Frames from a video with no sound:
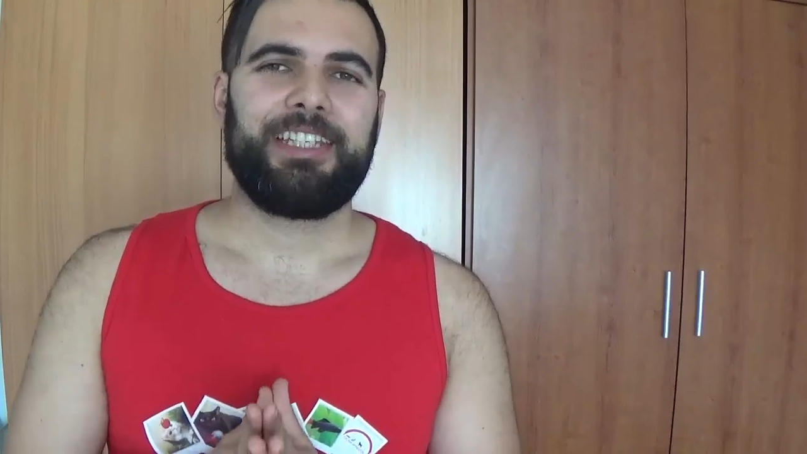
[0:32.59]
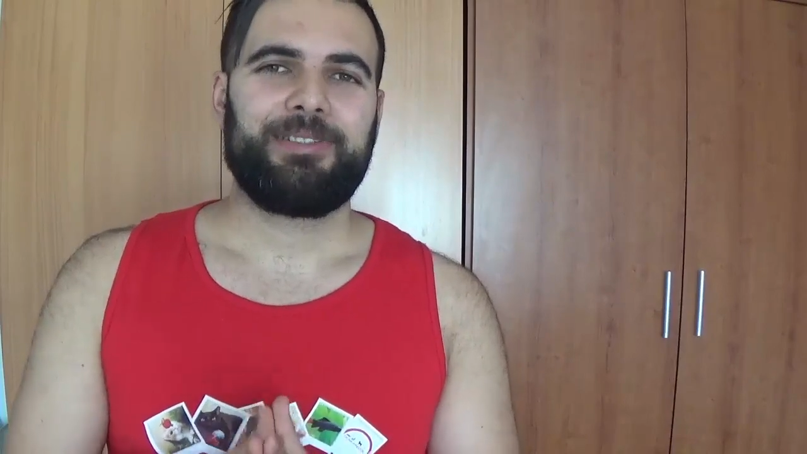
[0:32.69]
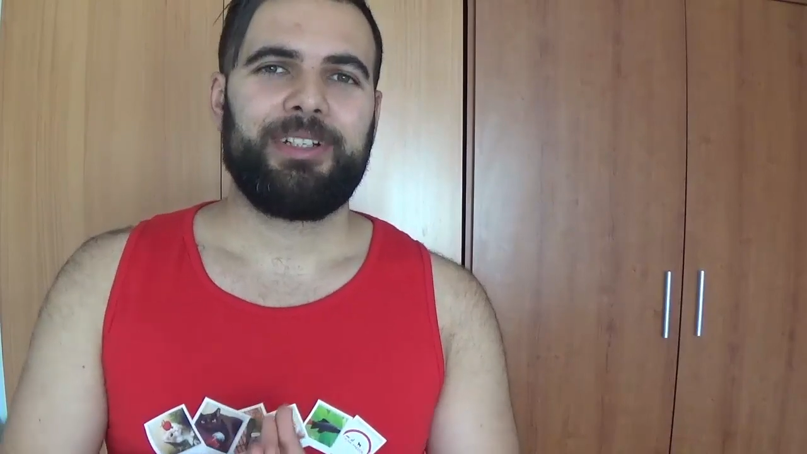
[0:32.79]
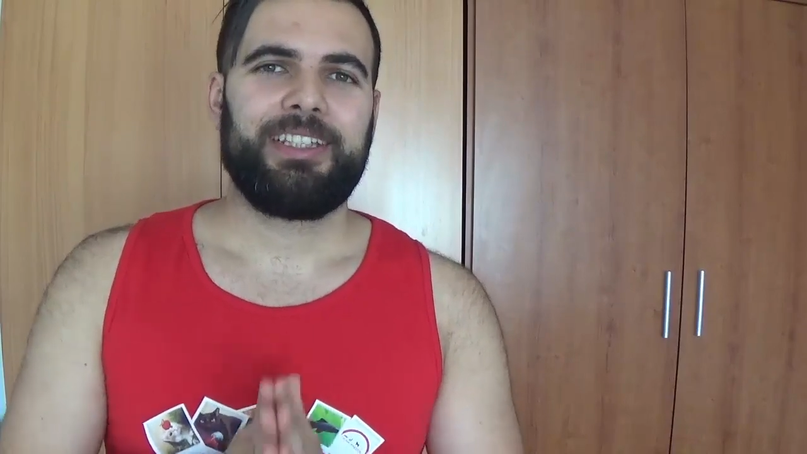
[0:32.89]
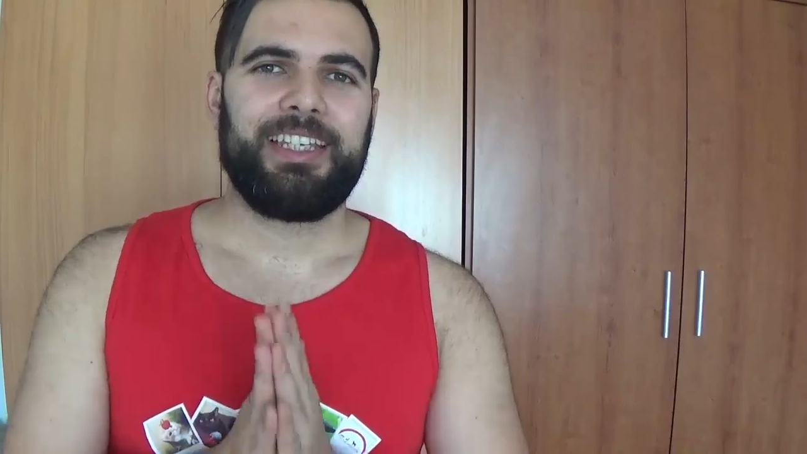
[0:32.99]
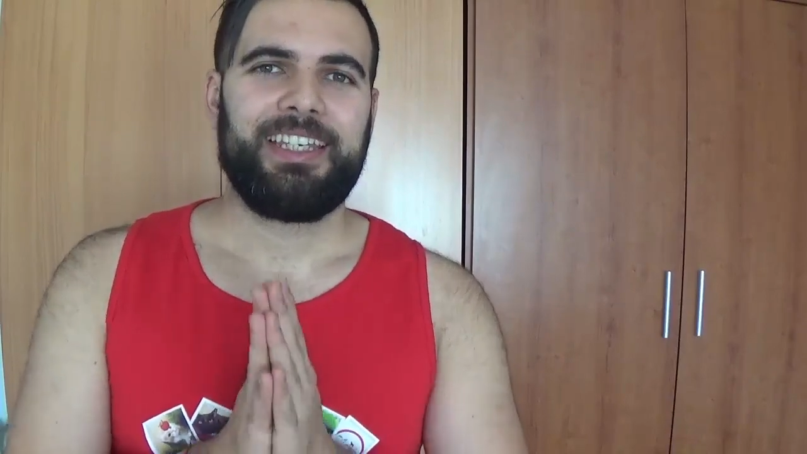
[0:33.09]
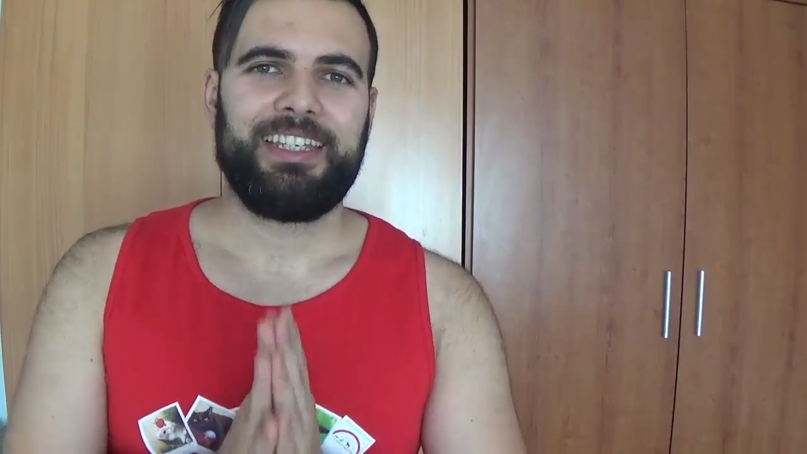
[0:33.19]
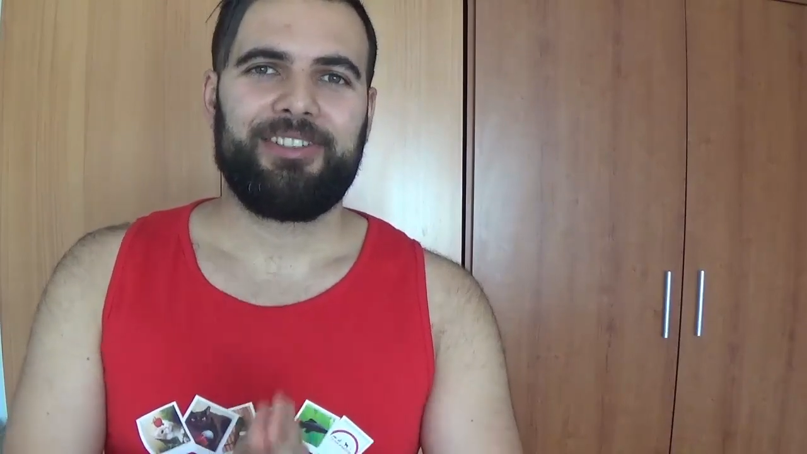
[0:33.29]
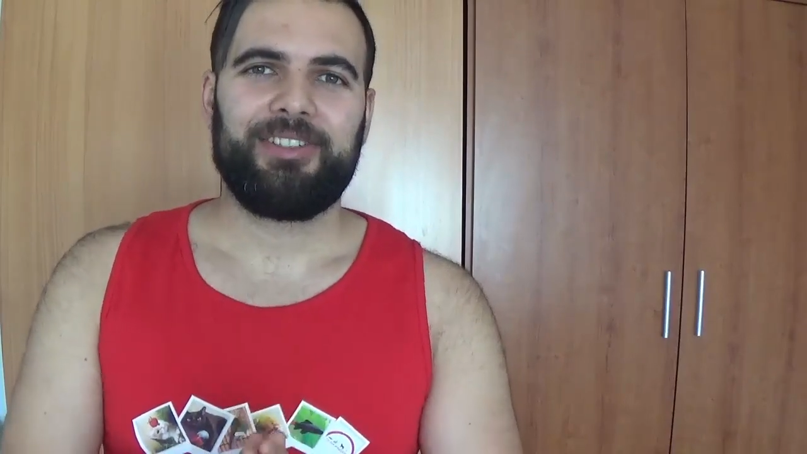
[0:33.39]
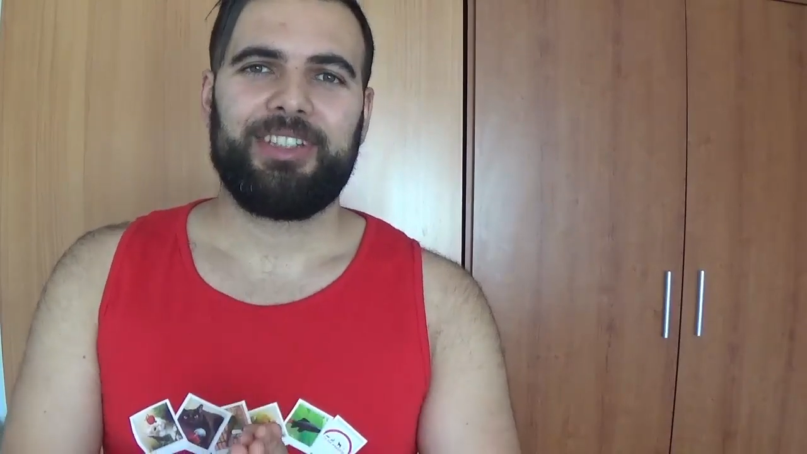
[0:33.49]
hay suerte
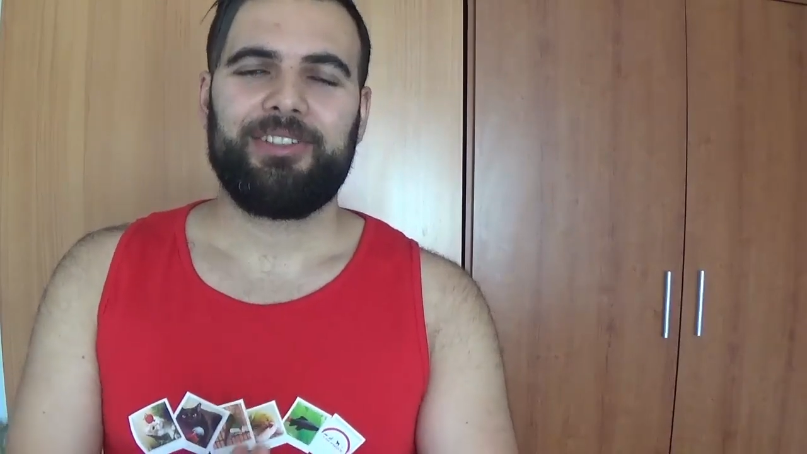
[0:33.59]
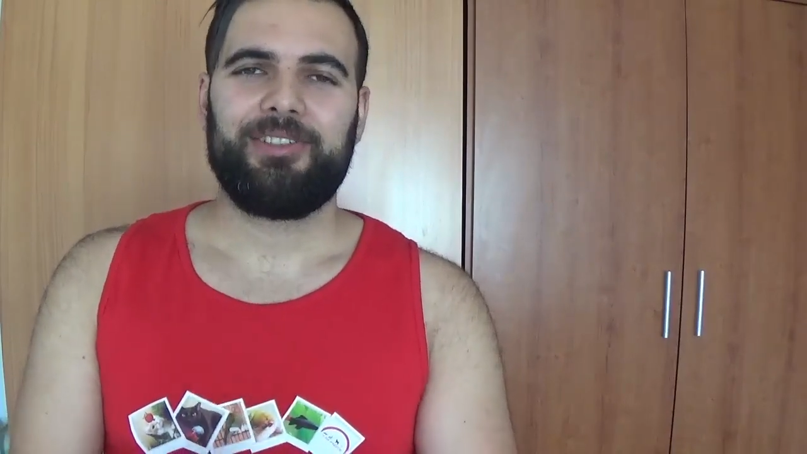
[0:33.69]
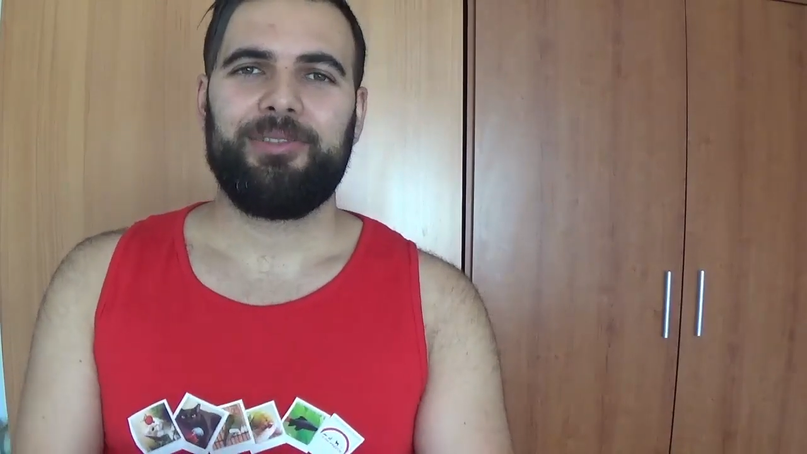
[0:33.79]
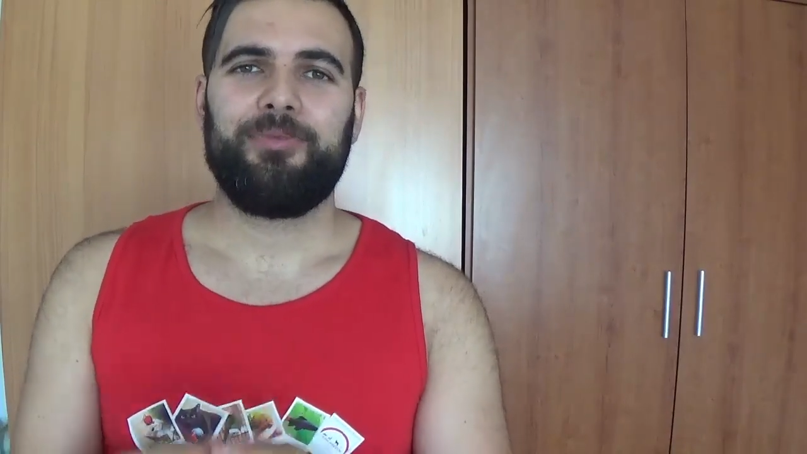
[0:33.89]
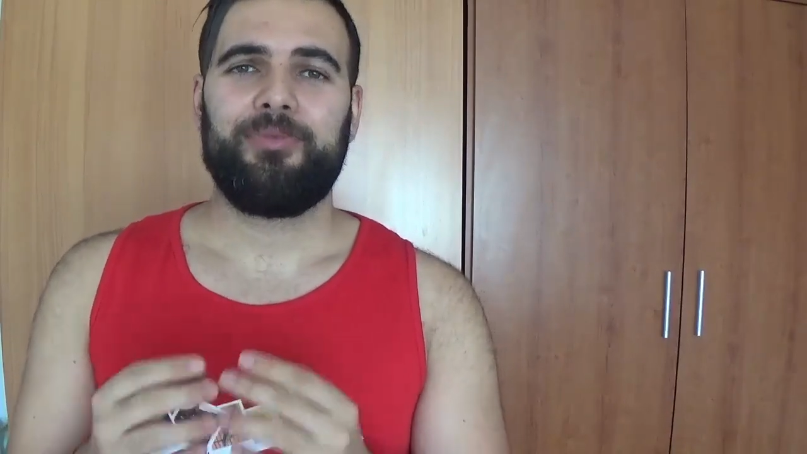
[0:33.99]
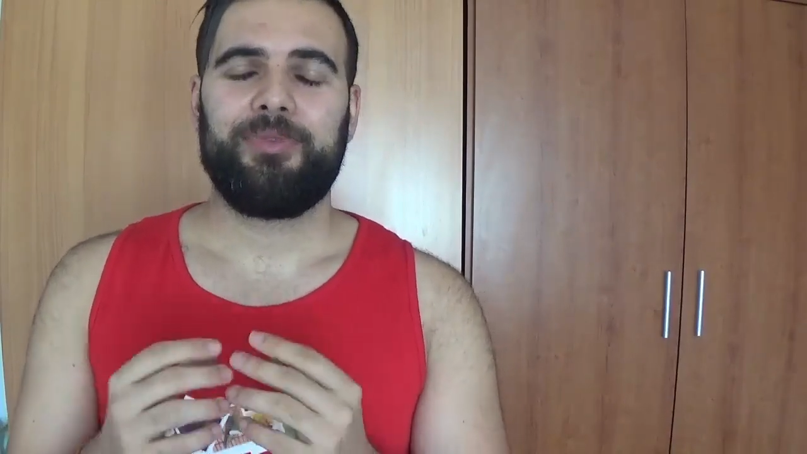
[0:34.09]
y consigo